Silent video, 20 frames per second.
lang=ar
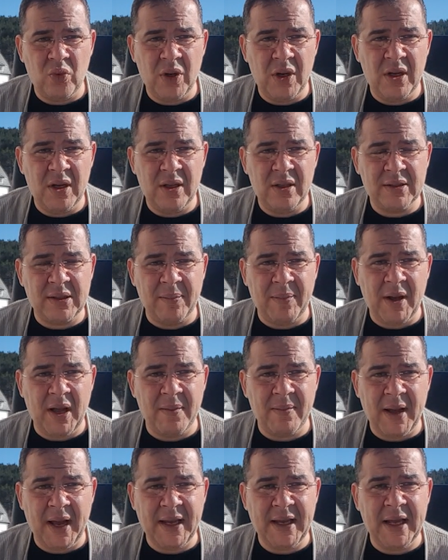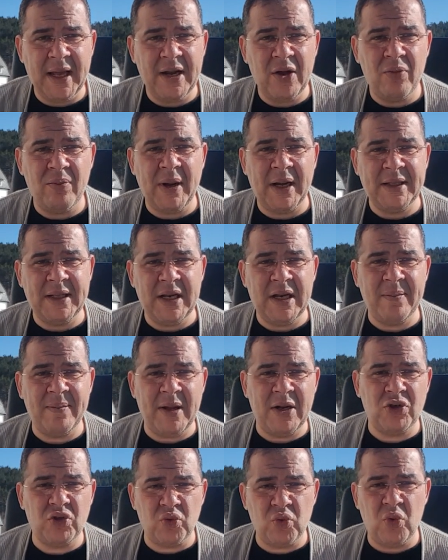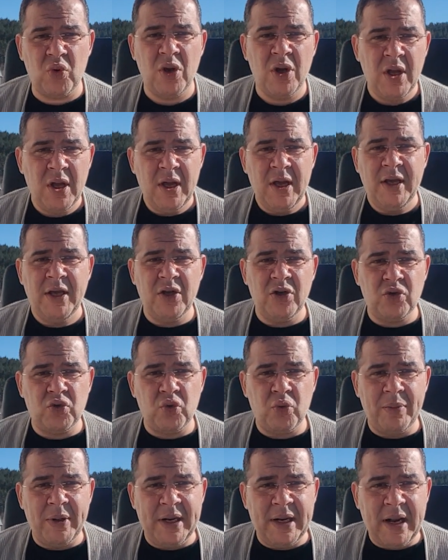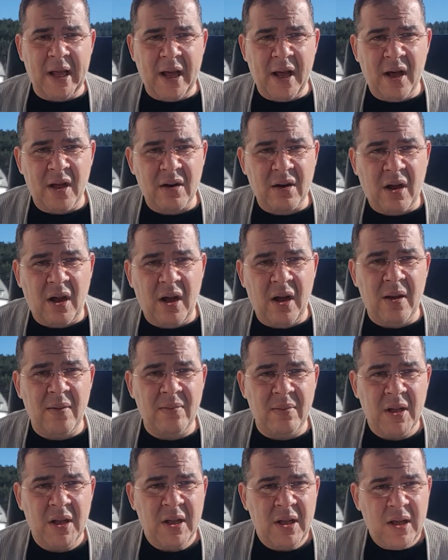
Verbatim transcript: آه، طبخه معينه وبعدين يبلشوا ينجوا منها ارقام